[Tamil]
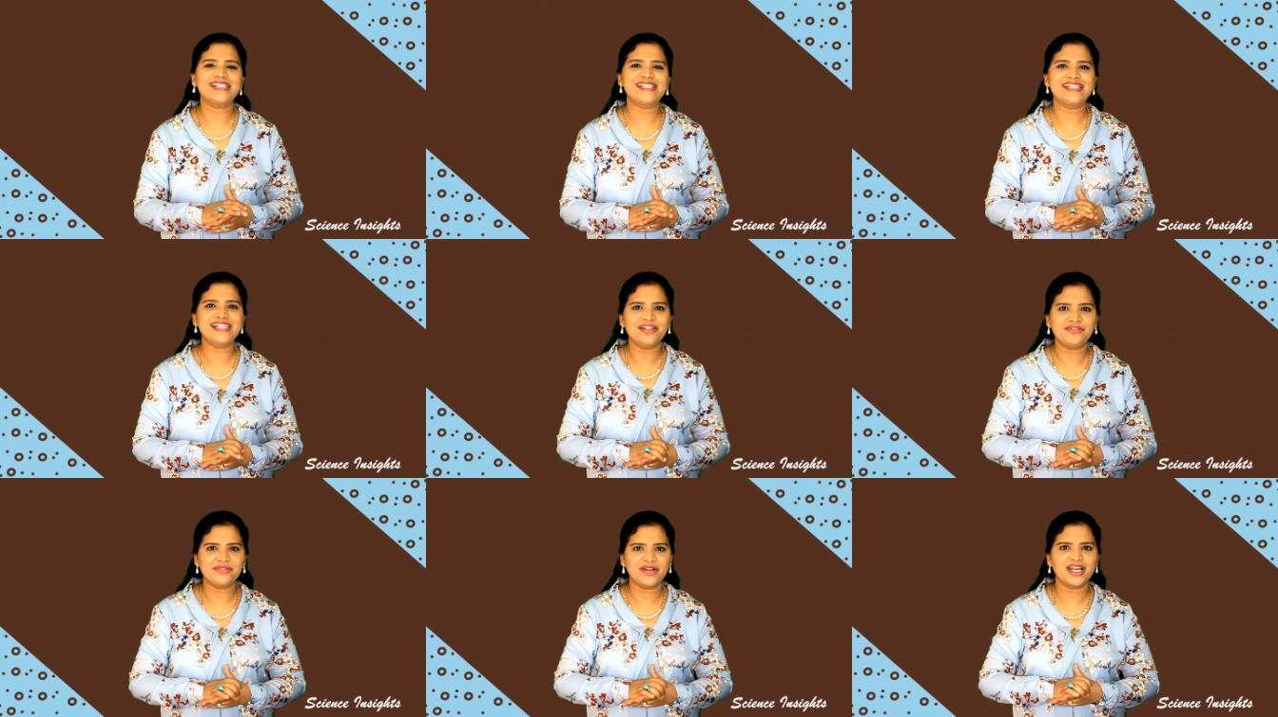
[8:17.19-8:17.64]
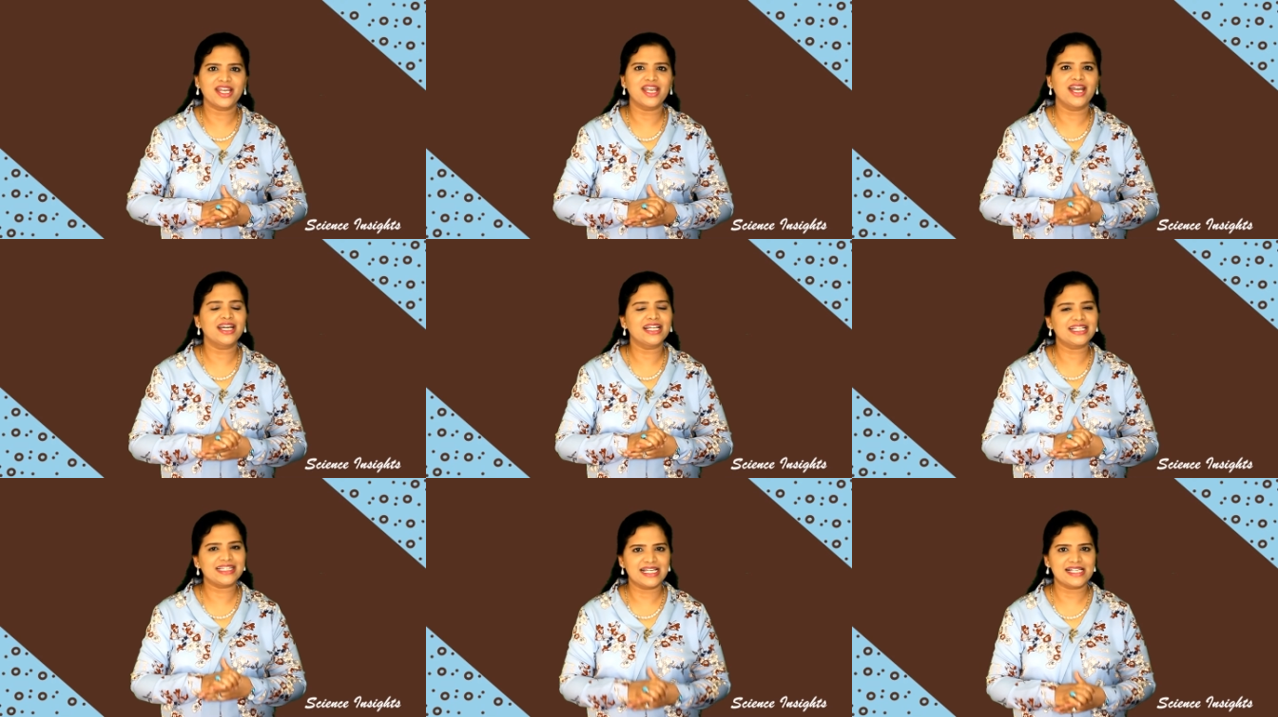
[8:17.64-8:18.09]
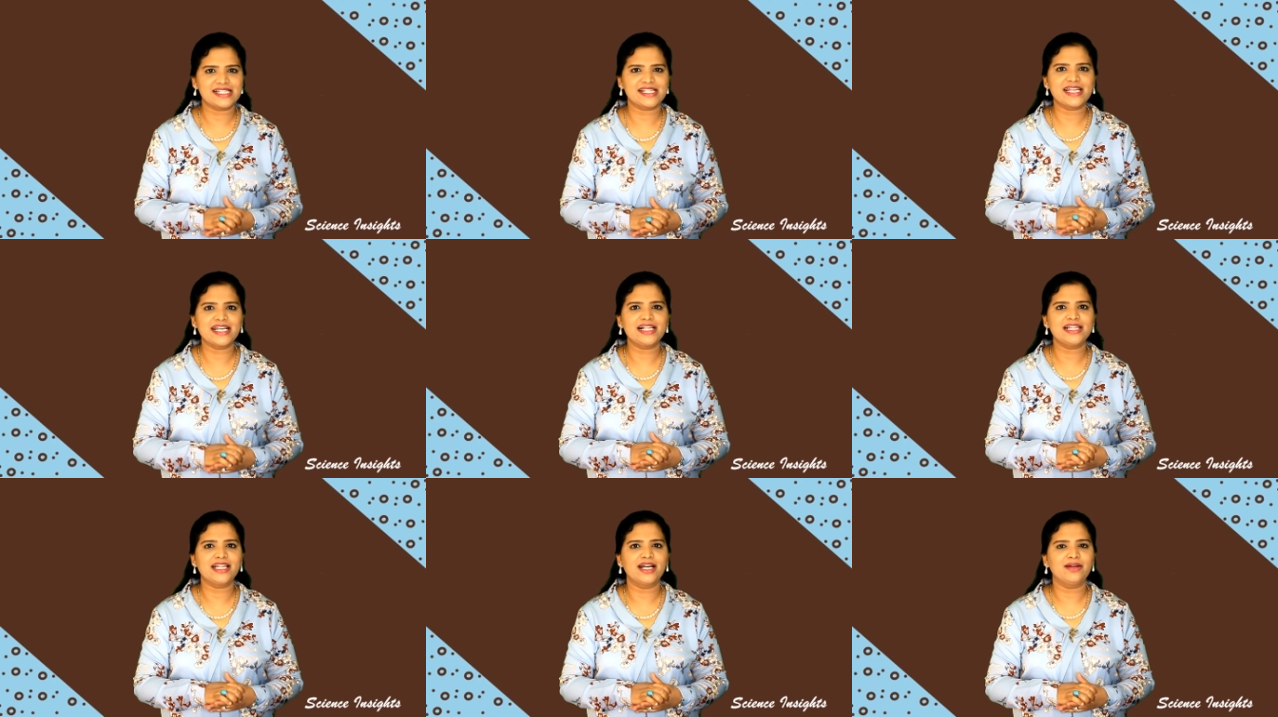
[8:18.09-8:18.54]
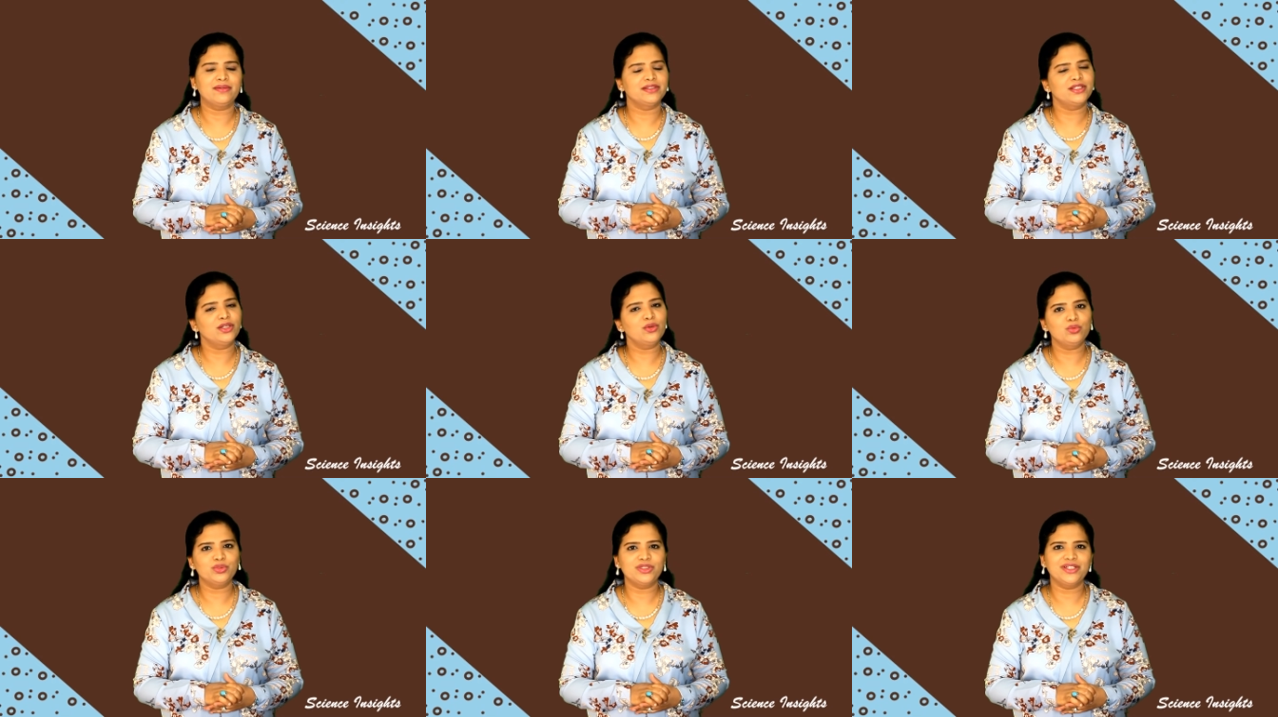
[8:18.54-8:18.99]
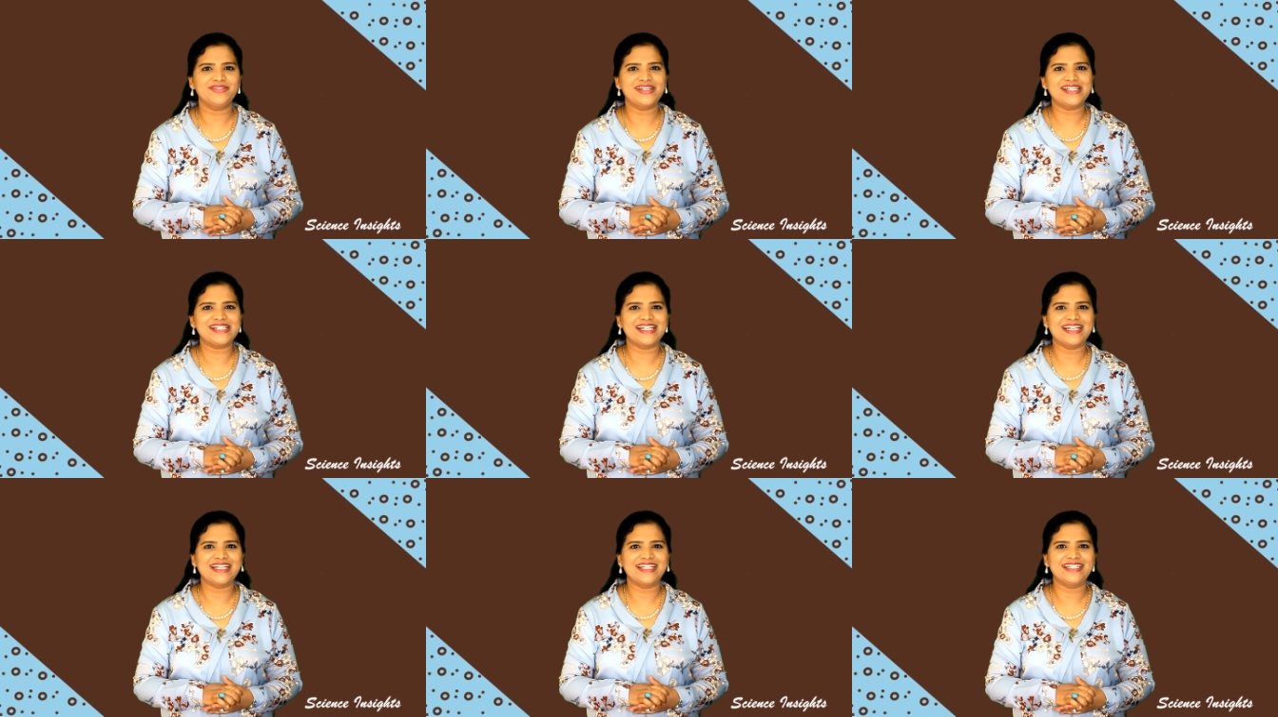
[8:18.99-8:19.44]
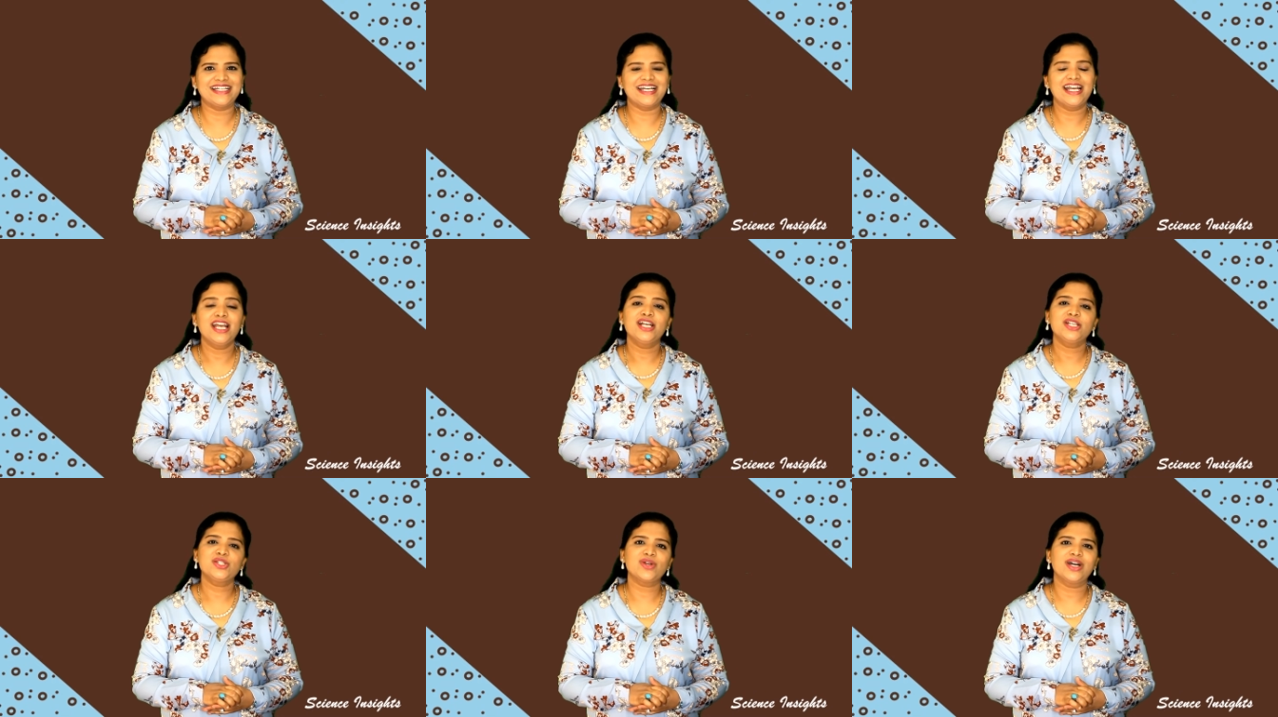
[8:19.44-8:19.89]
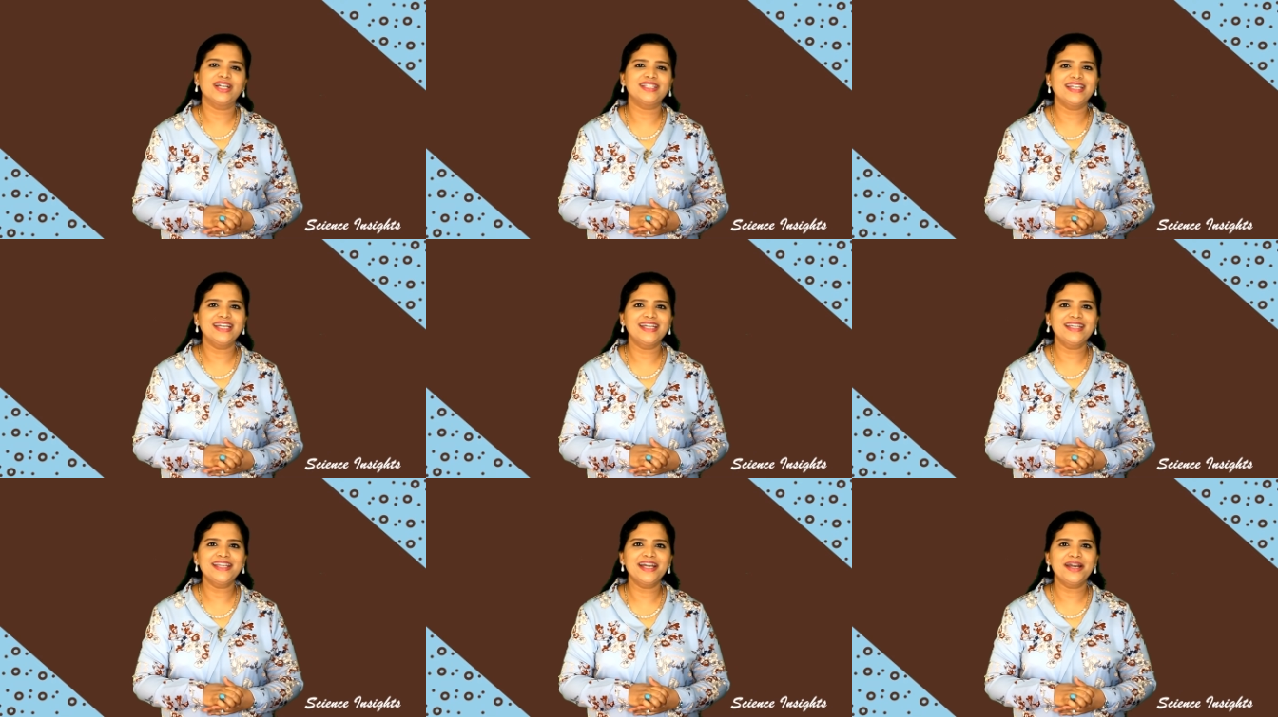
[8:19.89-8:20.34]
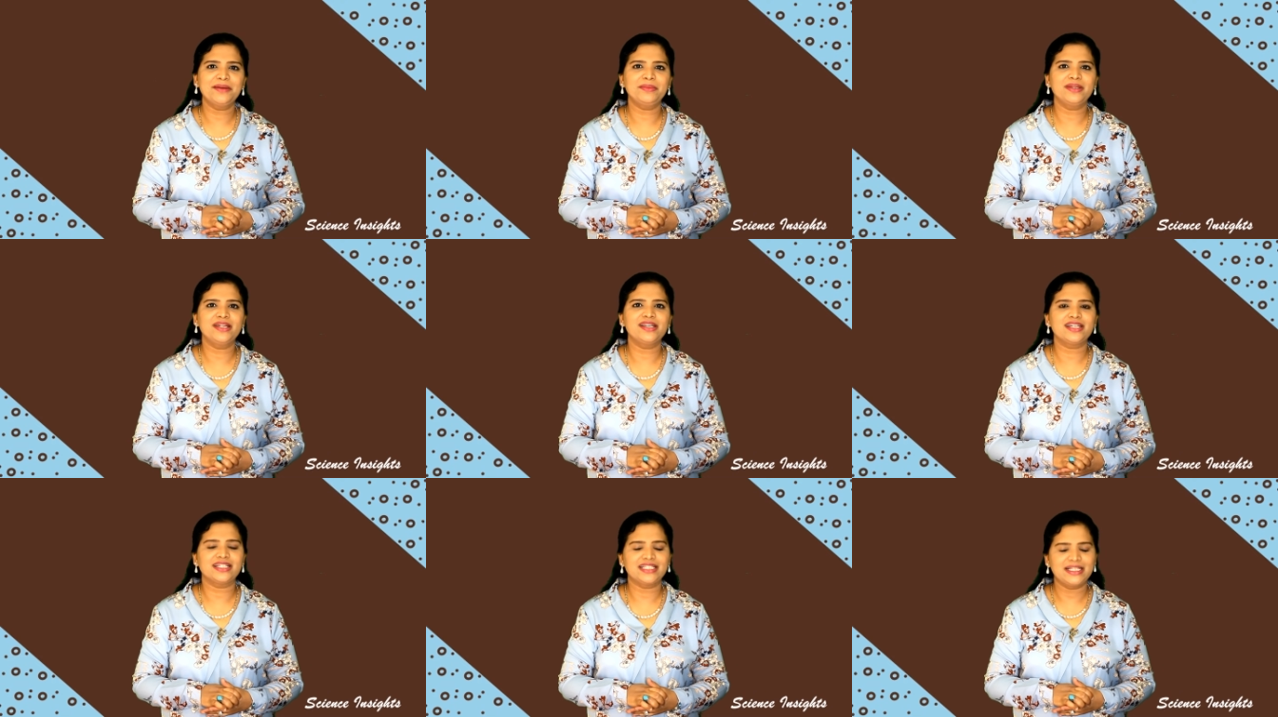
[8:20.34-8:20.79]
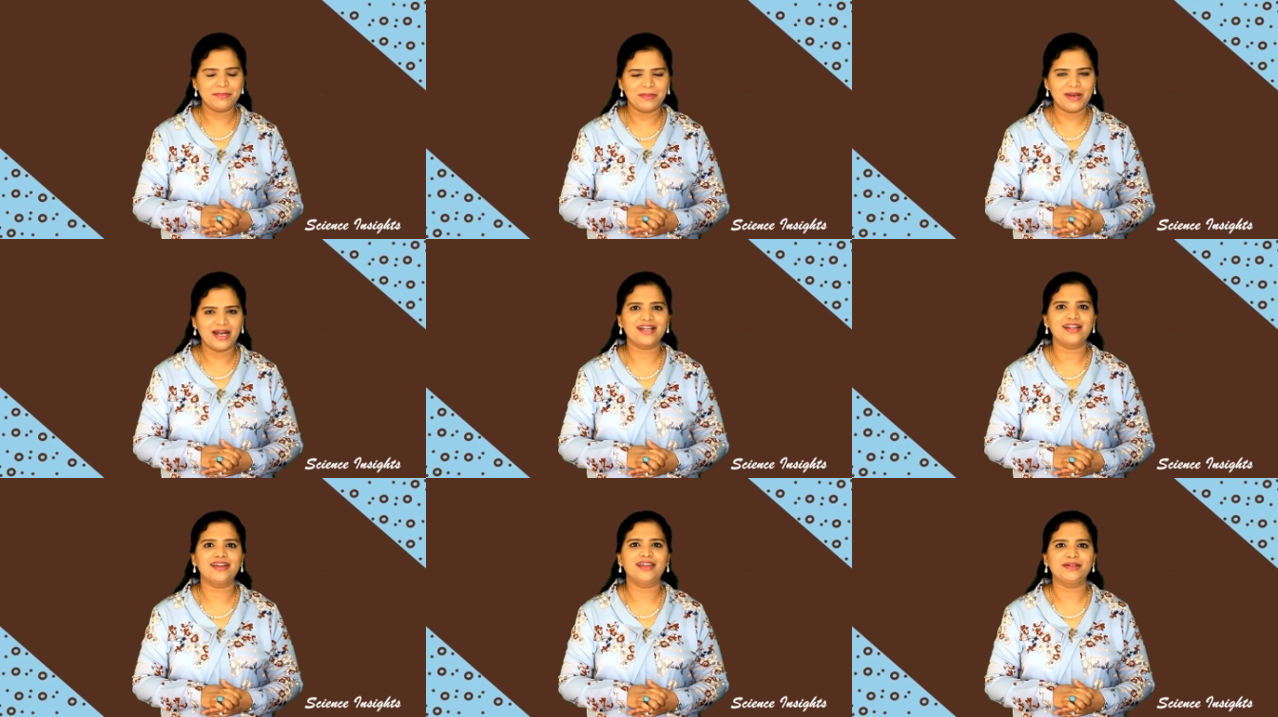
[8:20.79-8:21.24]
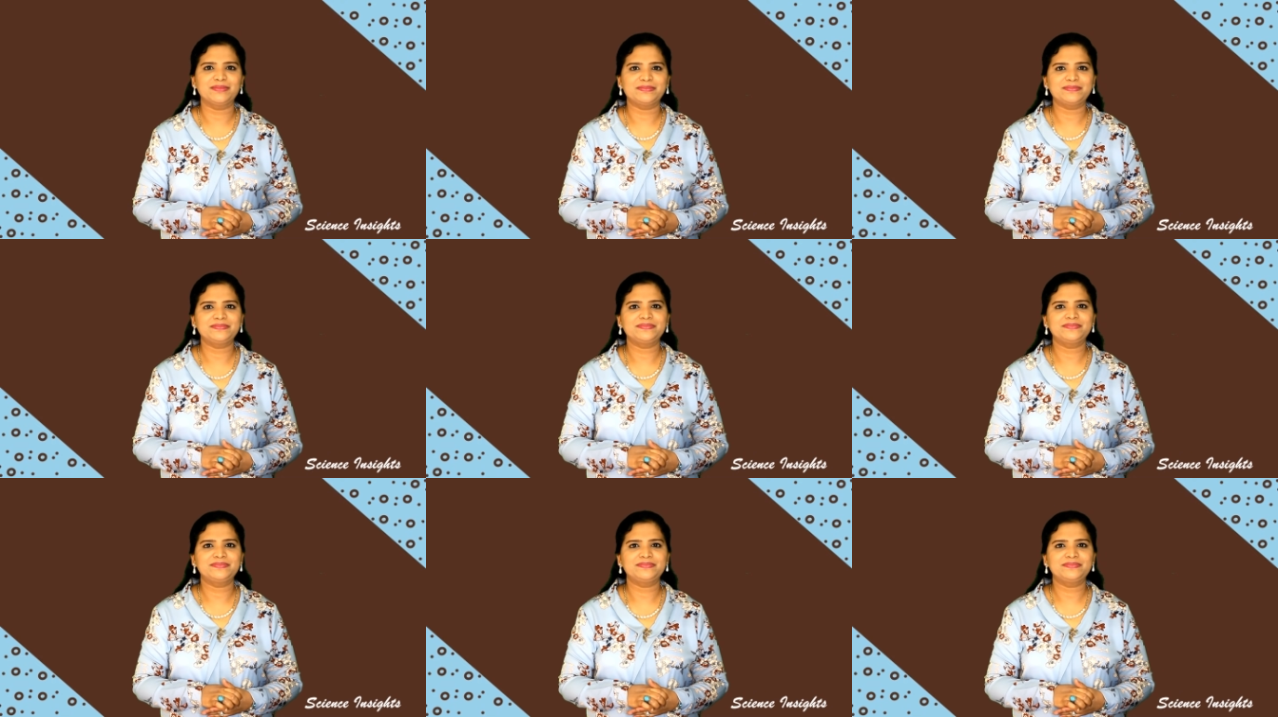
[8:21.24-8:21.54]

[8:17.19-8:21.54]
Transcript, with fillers: சில வகையான தசைகள் தான் வந்து உதவி செய்யுது ஸோ அது என்ன அப்படின்றத பார்க்கலாம்